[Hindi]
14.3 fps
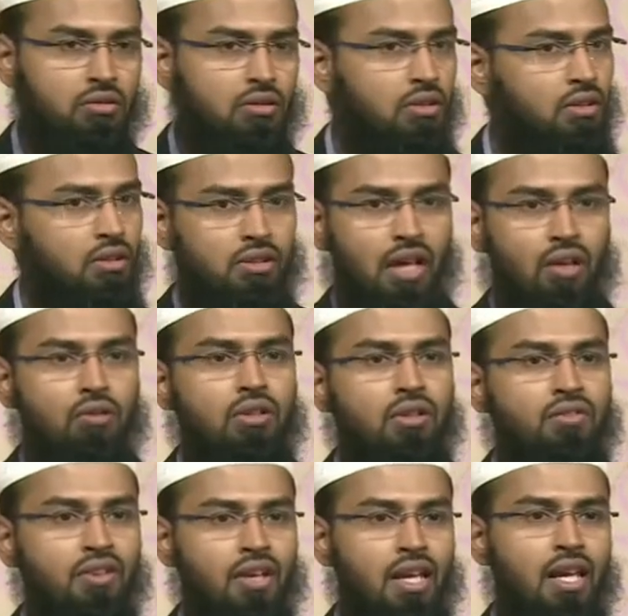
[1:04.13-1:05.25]
सैर व
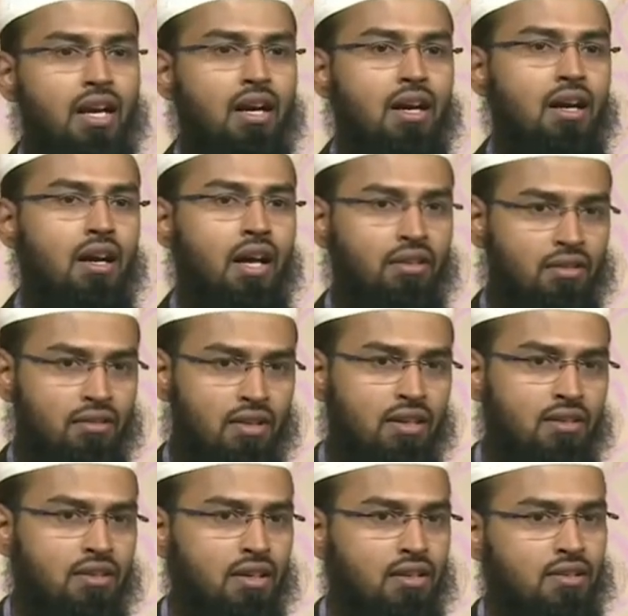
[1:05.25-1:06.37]
तफरी या
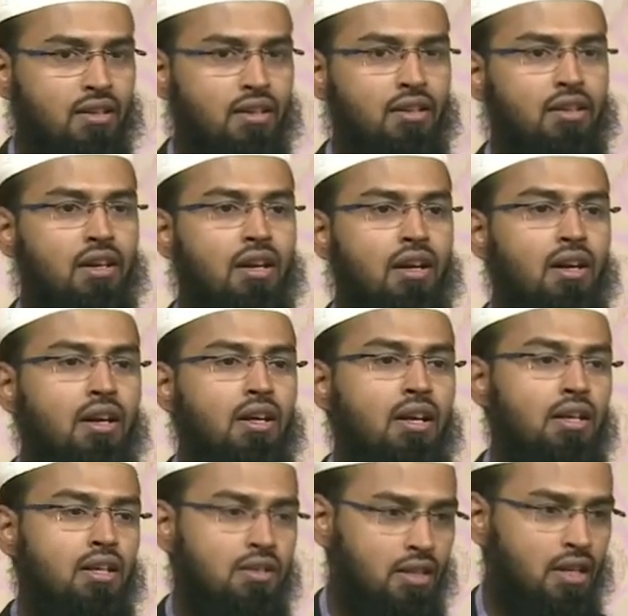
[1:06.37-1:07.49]
एक्सरसाइज कसरत या
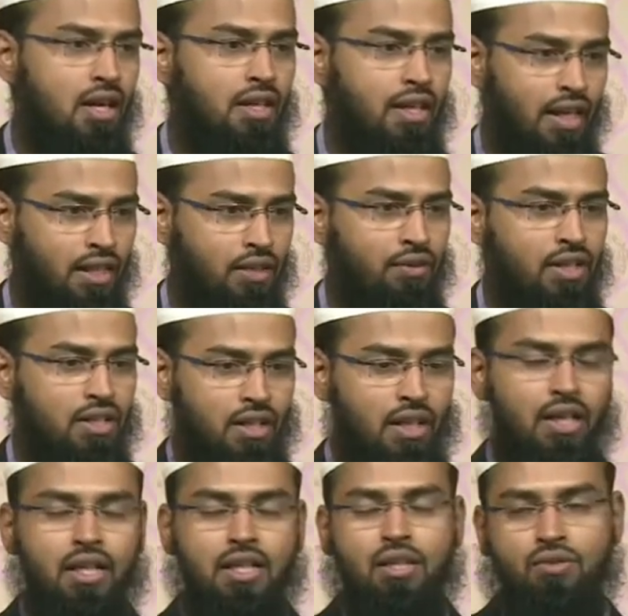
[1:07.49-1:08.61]
इस तरह की एक्टिविटीज़ नहीं
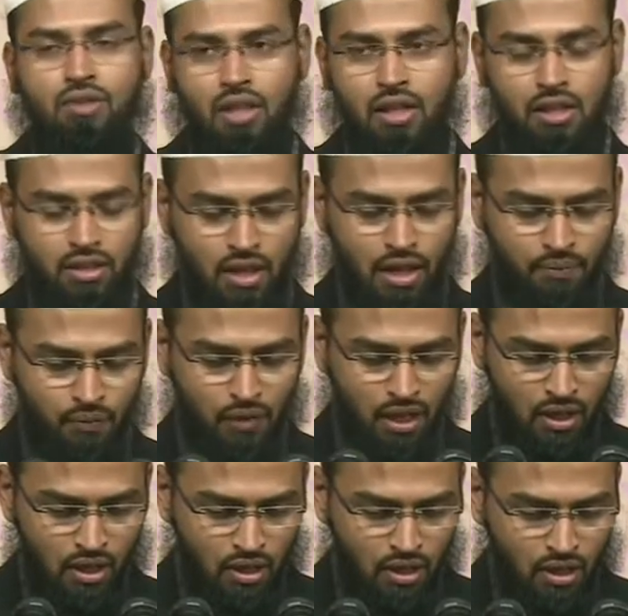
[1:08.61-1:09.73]
करते उसका नतीजा है
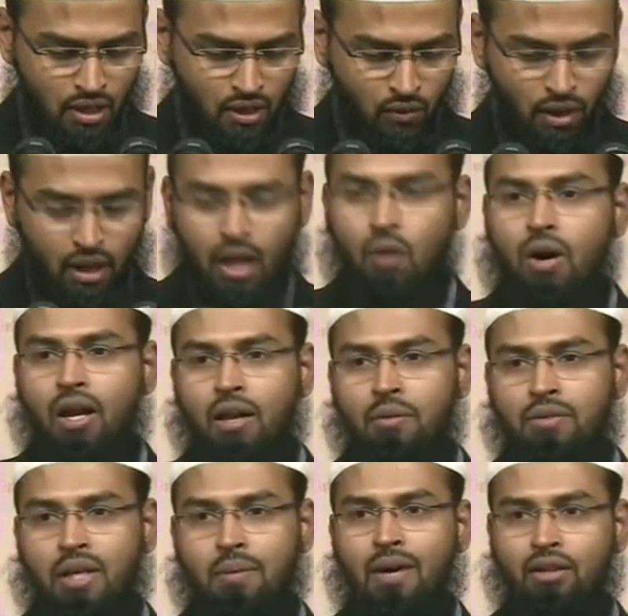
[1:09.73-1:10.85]
वल्ला आलम
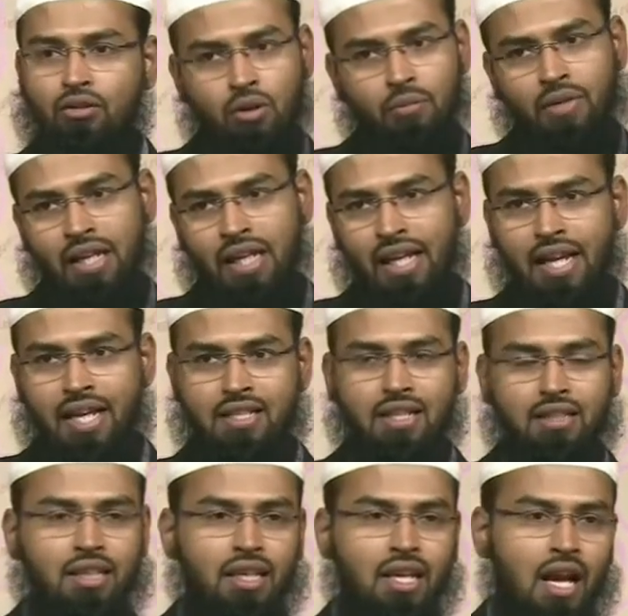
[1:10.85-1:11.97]
ये बात तो हम नहीं कह
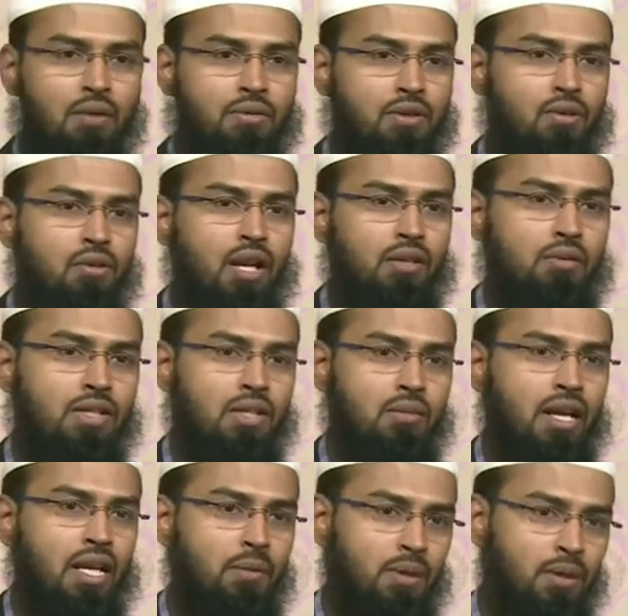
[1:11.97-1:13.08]
सकते कि आप सल्लल्लाहु अलैहि वसल्लम के
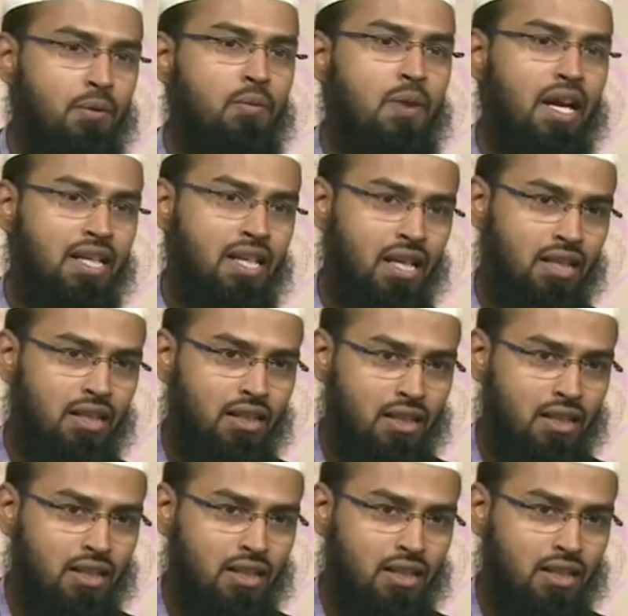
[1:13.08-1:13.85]
ज़माने में ये बीमारियाँ